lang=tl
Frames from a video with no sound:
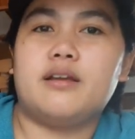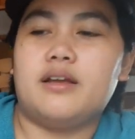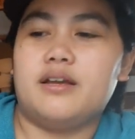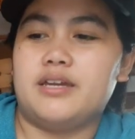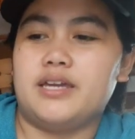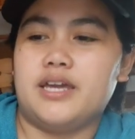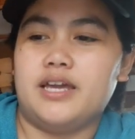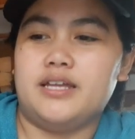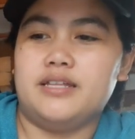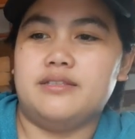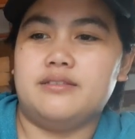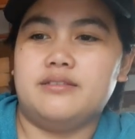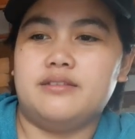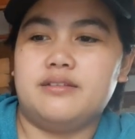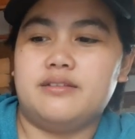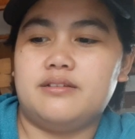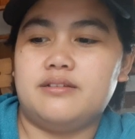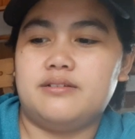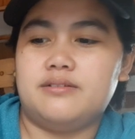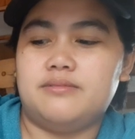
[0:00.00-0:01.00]
Ayan.
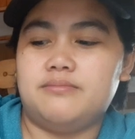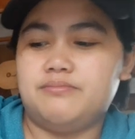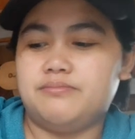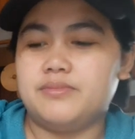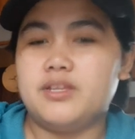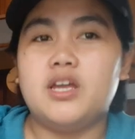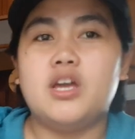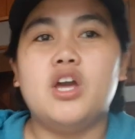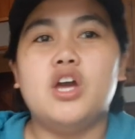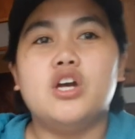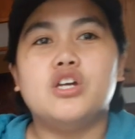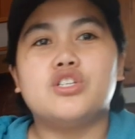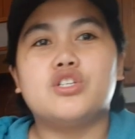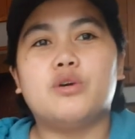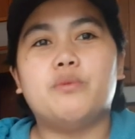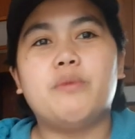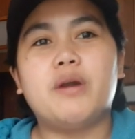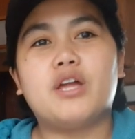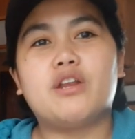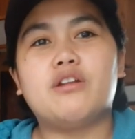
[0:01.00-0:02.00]

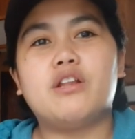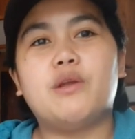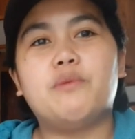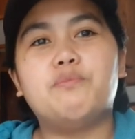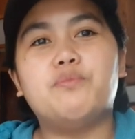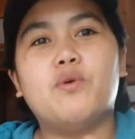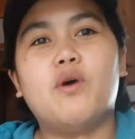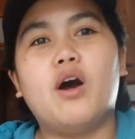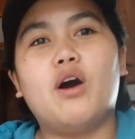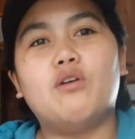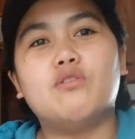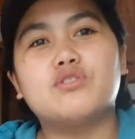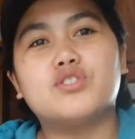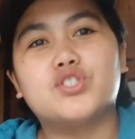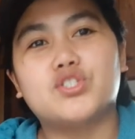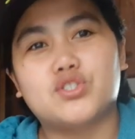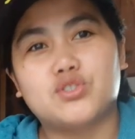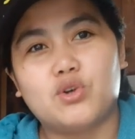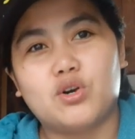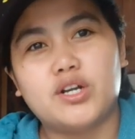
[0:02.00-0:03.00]
So, meron lang po akong
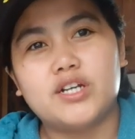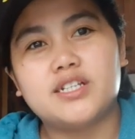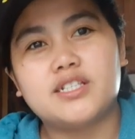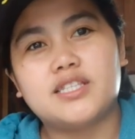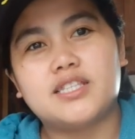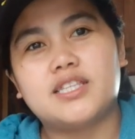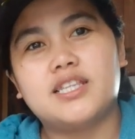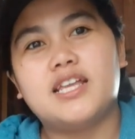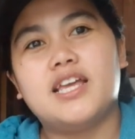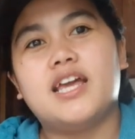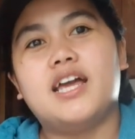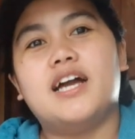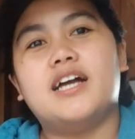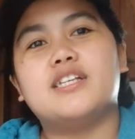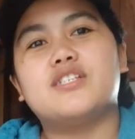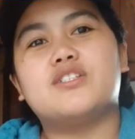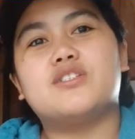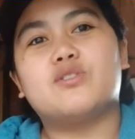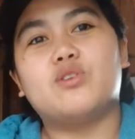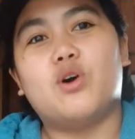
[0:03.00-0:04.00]
short
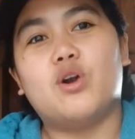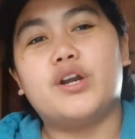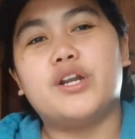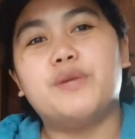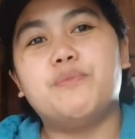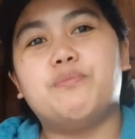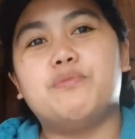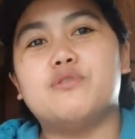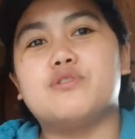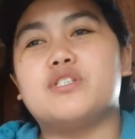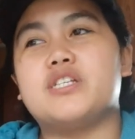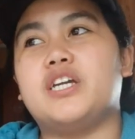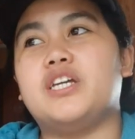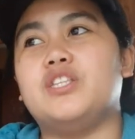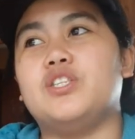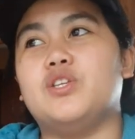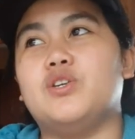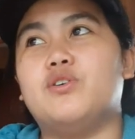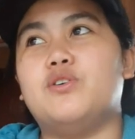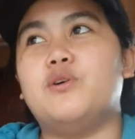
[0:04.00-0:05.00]
story po sa
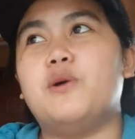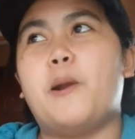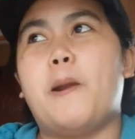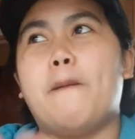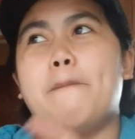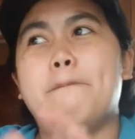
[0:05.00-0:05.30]
inyo.